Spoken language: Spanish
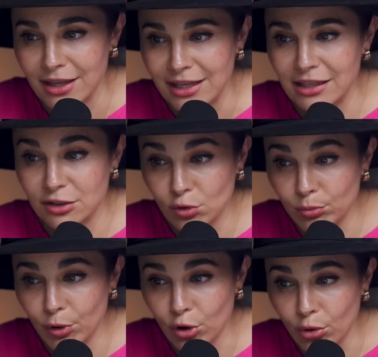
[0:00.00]
y
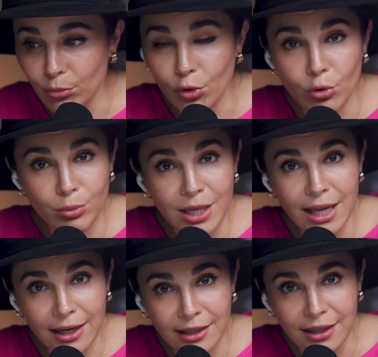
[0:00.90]
supo cómo
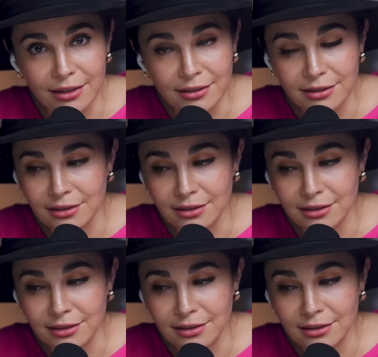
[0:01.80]
ubicarla.